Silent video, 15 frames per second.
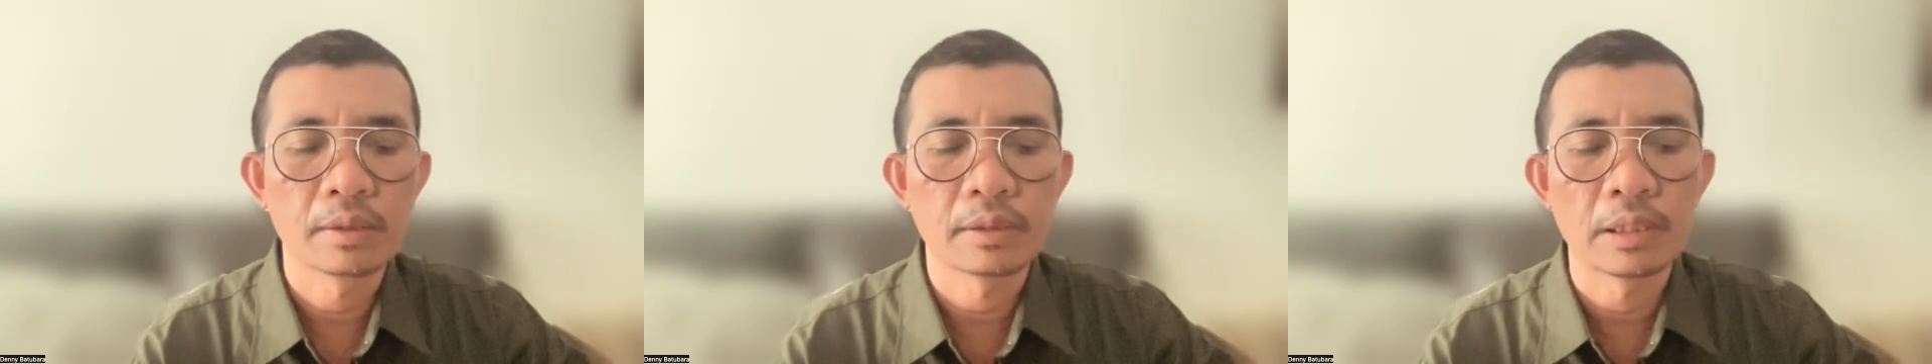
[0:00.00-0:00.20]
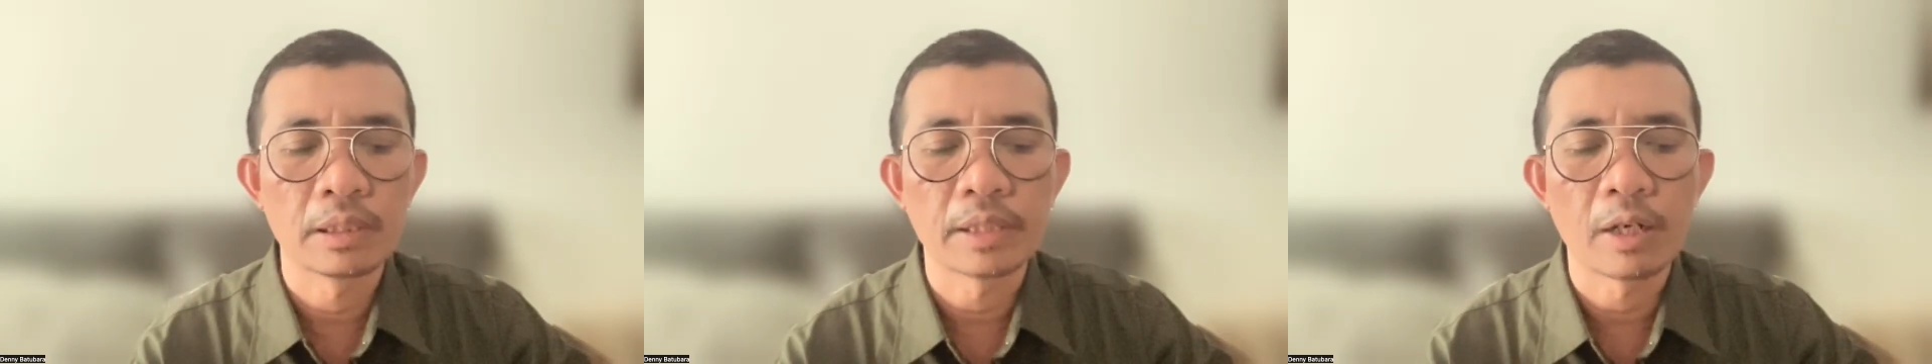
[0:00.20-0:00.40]

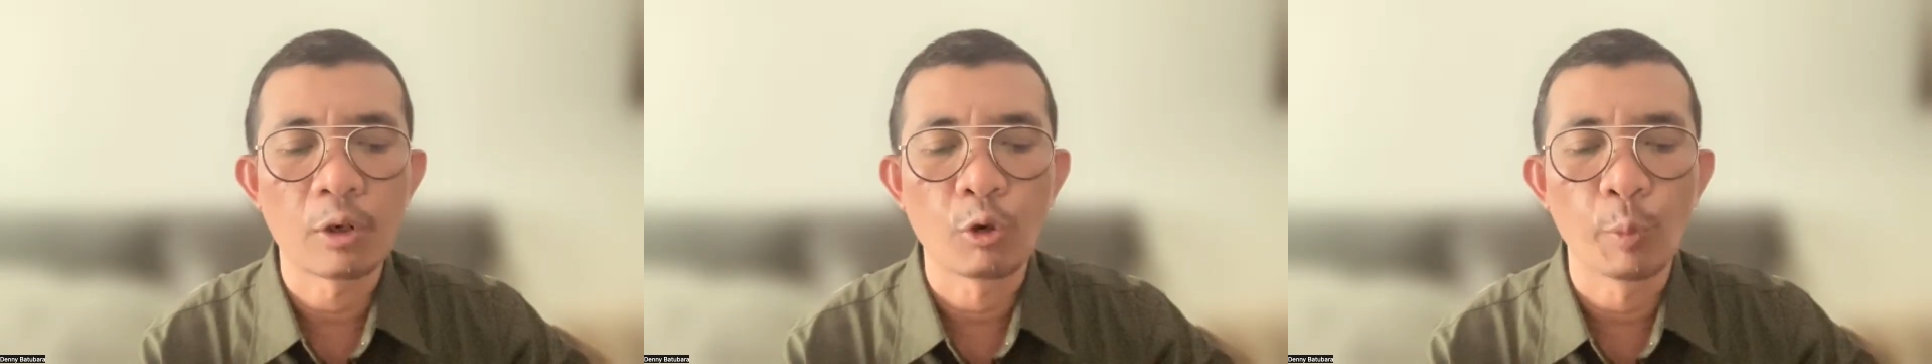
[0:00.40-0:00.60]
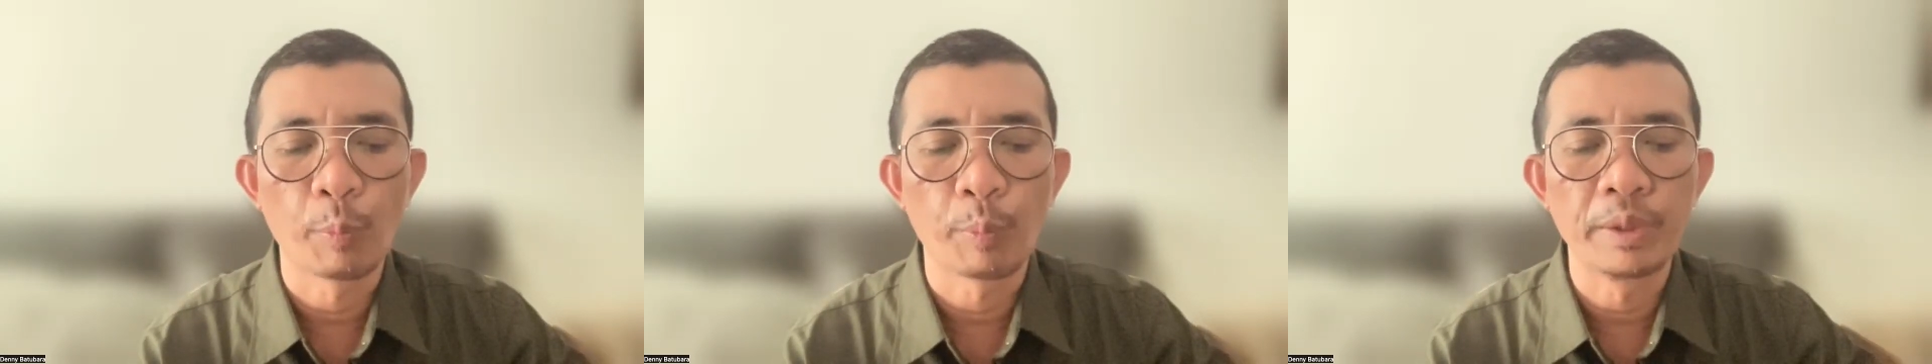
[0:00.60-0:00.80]
tentang
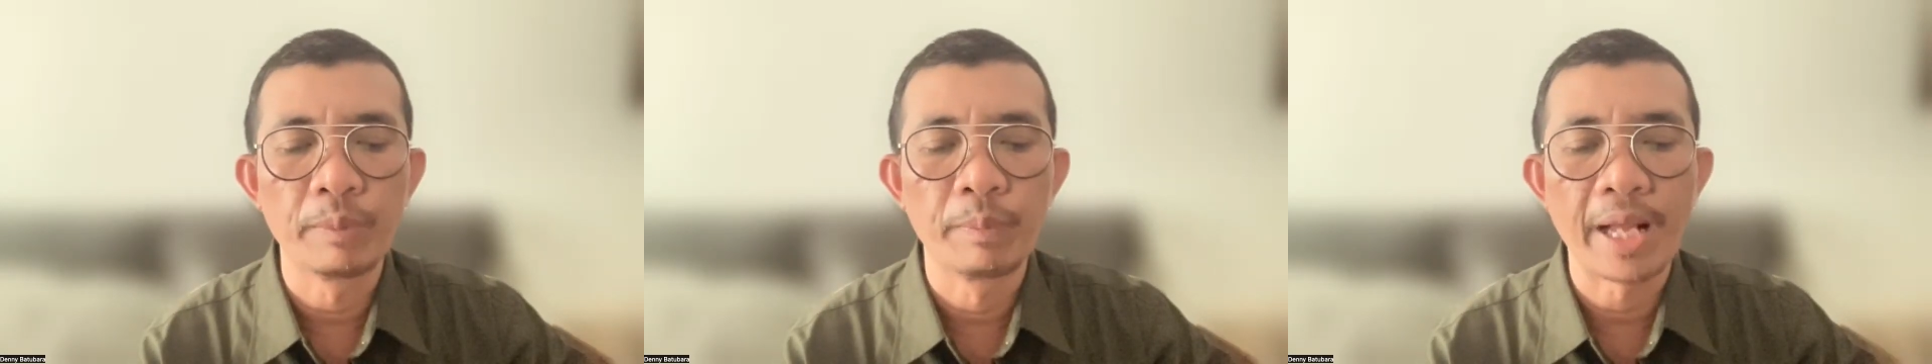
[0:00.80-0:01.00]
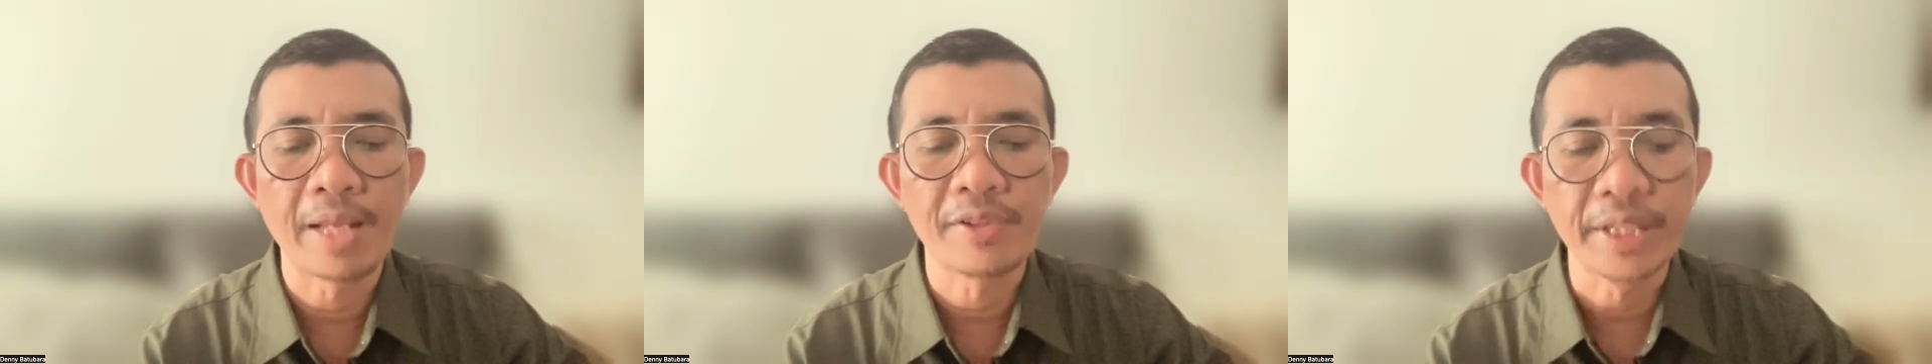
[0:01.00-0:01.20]
klub di
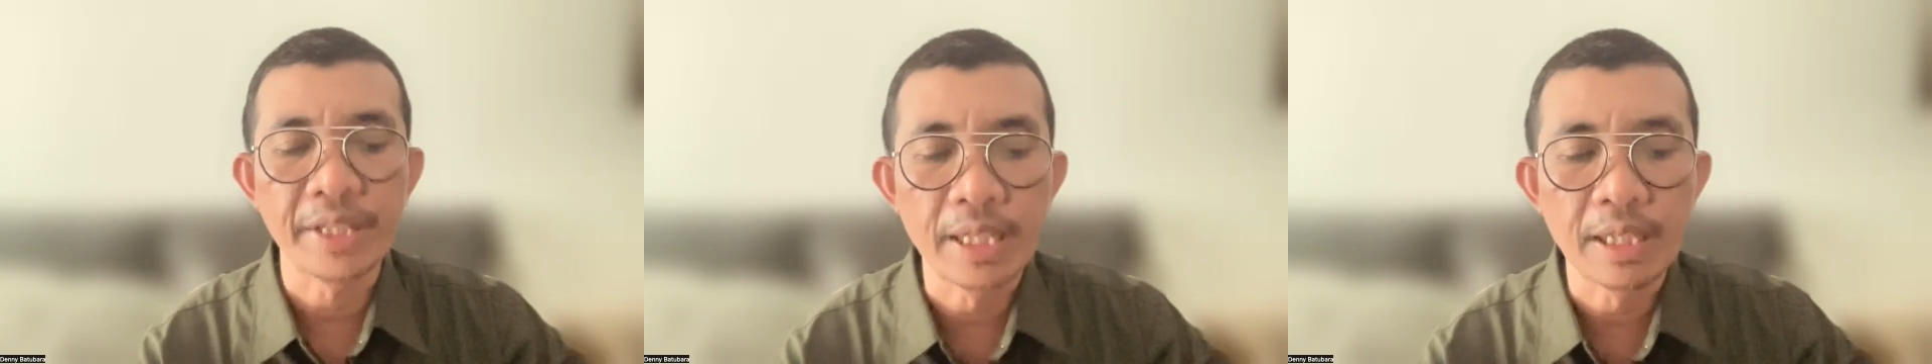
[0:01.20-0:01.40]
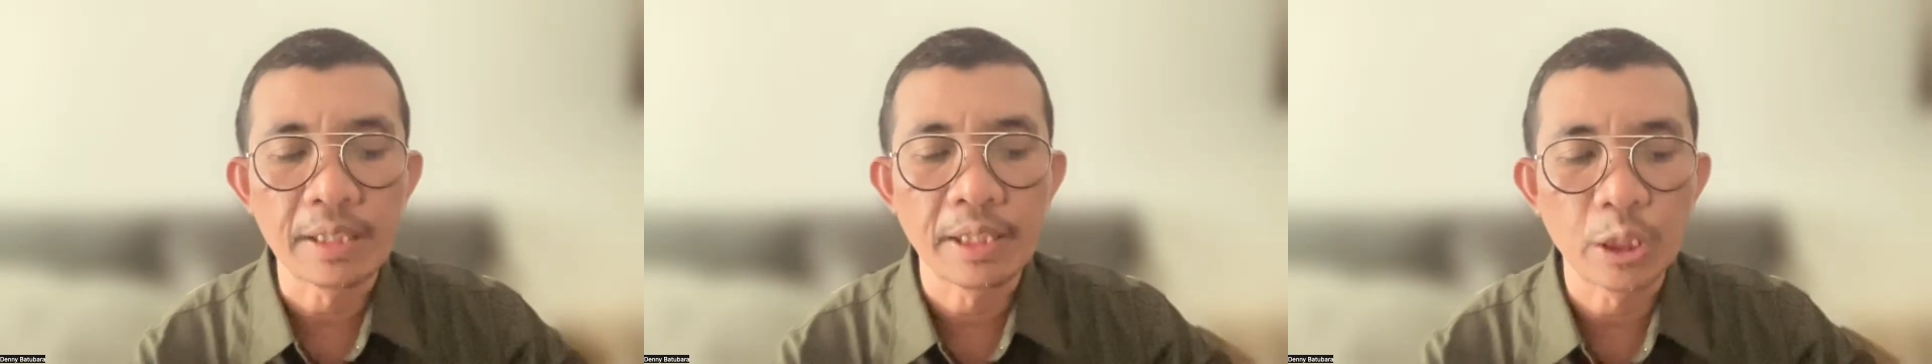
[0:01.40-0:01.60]

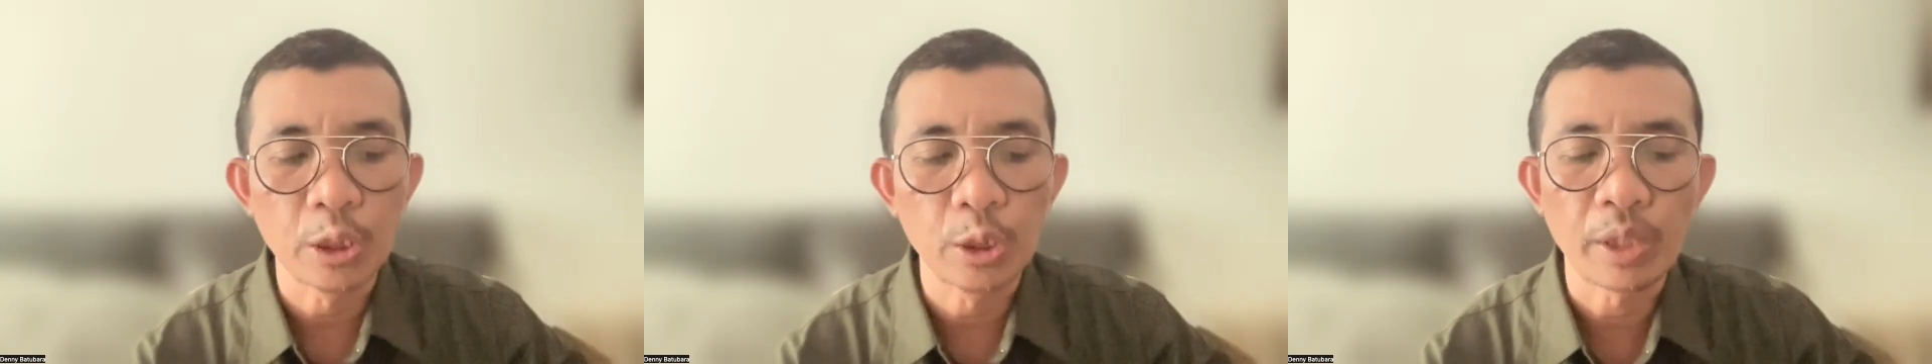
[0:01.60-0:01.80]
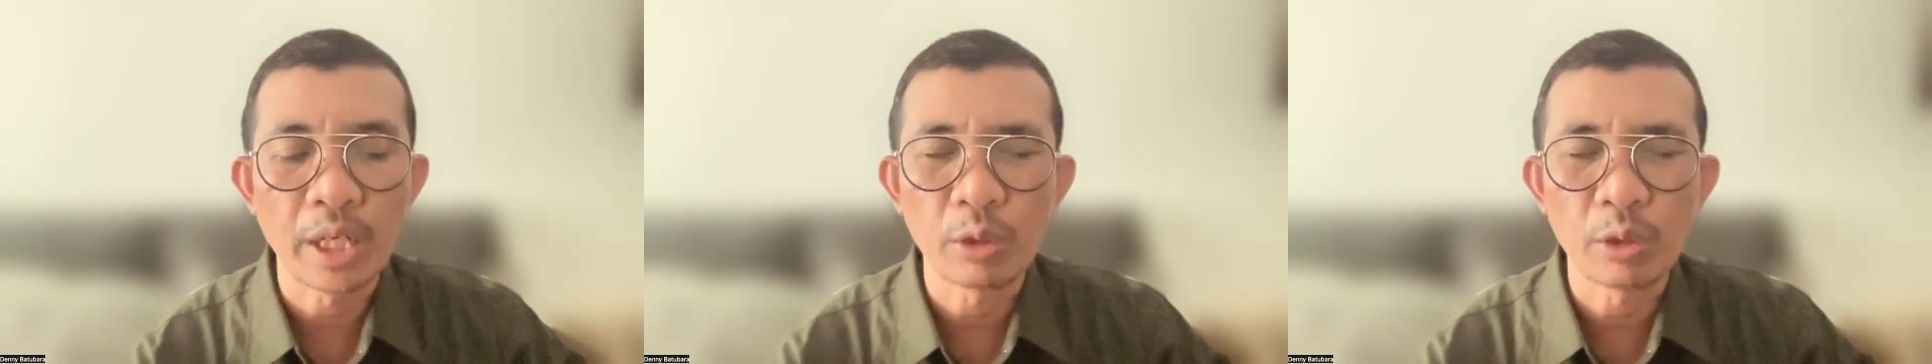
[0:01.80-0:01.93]
Brazil gitu,